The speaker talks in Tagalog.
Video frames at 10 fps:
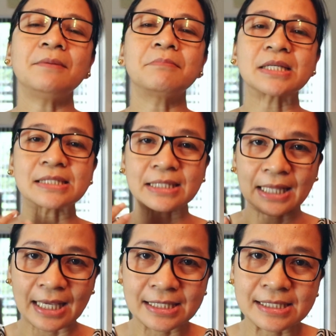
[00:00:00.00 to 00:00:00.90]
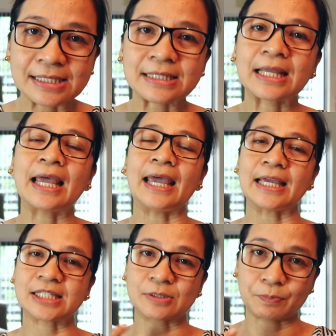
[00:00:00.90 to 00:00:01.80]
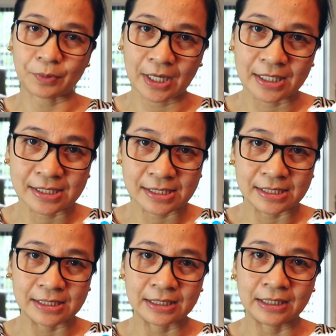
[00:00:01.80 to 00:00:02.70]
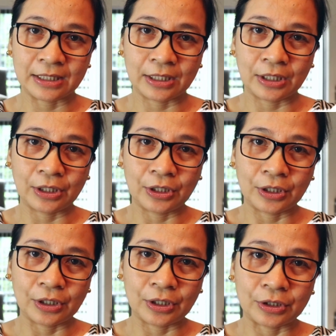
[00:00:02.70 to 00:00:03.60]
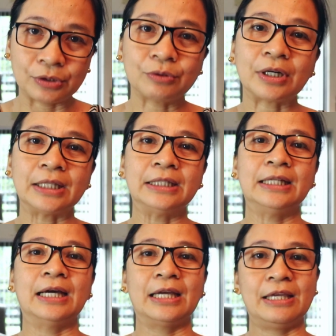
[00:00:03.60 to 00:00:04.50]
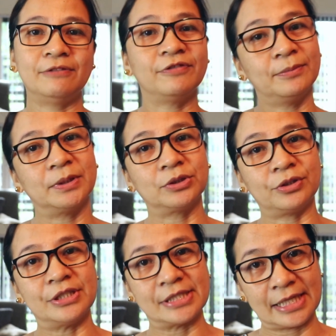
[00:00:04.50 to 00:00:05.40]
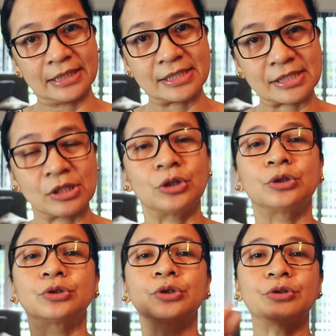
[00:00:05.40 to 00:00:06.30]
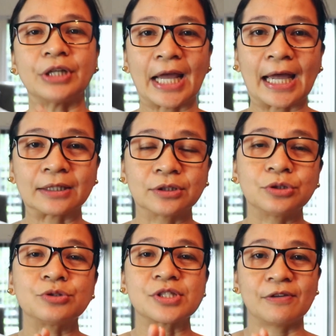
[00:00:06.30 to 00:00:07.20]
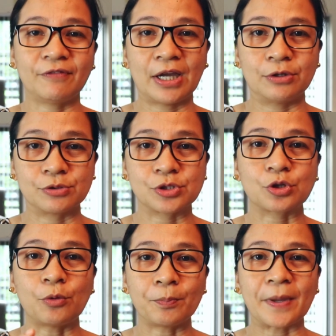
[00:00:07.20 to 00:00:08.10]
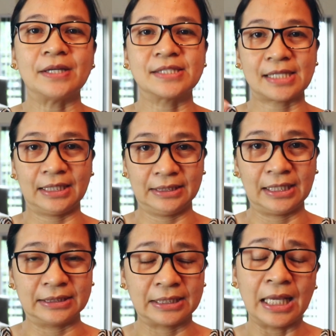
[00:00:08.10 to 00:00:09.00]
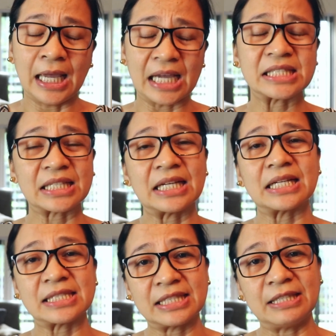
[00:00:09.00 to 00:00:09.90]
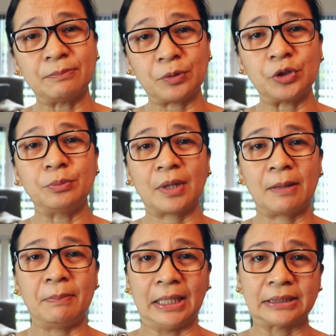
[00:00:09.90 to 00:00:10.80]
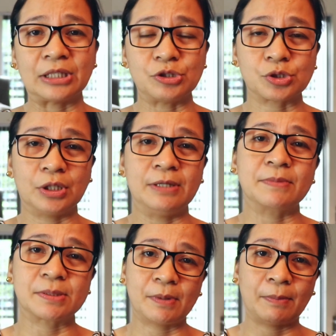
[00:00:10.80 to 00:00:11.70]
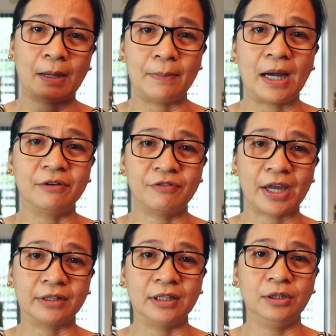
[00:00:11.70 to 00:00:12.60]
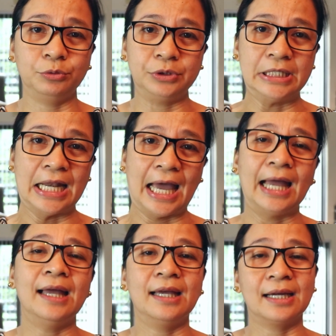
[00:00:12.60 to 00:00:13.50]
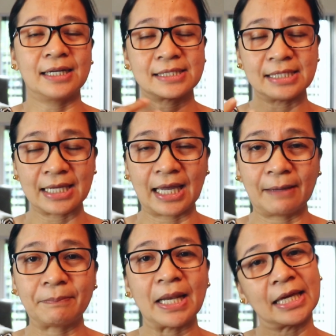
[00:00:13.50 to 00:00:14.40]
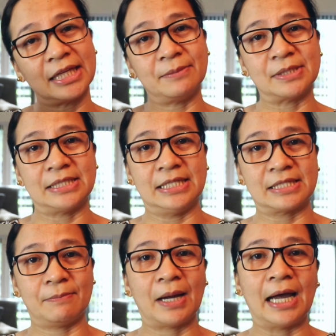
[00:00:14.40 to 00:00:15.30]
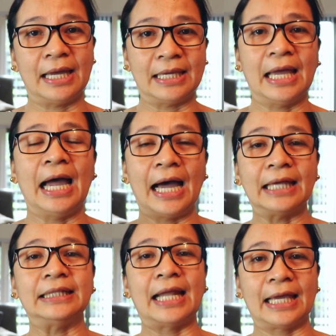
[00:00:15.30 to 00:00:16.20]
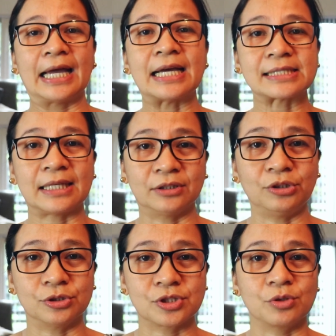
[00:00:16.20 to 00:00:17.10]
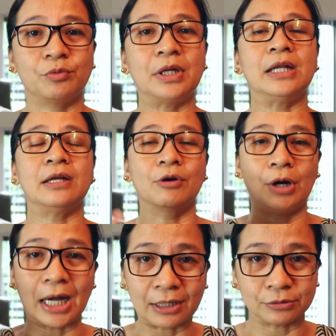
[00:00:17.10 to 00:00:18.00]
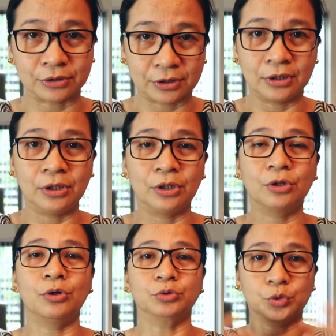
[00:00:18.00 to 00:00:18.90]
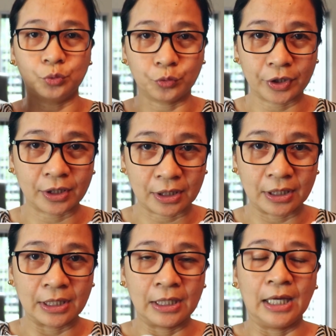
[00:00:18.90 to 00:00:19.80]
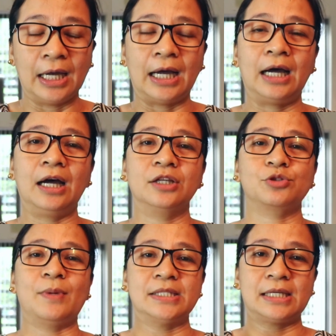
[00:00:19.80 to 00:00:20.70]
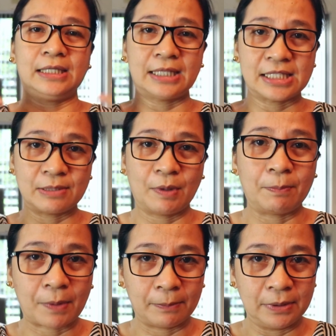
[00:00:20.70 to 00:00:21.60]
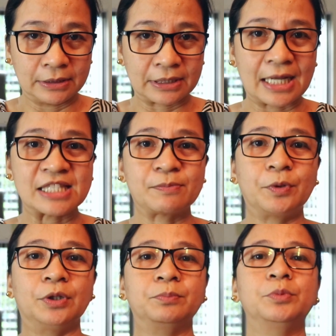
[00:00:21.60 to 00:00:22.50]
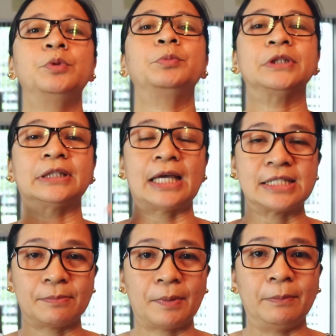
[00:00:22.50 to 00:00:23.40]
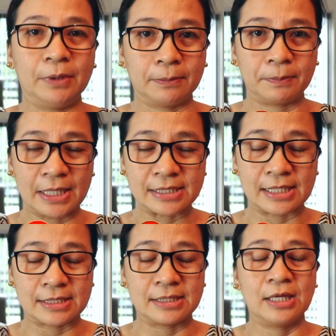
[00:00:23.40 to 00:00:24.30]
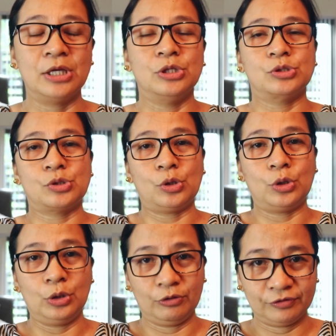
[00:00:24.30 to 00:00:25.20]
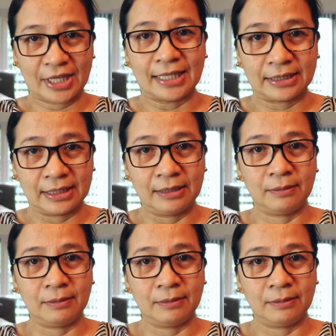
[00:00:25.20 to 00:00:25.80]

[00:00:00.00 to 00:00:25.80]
mas less express yung kanilang inflammatory cells to react dun sa virus compared sa adult. At saka kasi din po yung mga bata, usually mababa ang viral load nila kasi nga palagi naman sila sa bahay. Unlike us adults, we really go out, go to work, uh, sumasakay tayo sa mga public transport, pumupunta tayo sa public places. So all of that,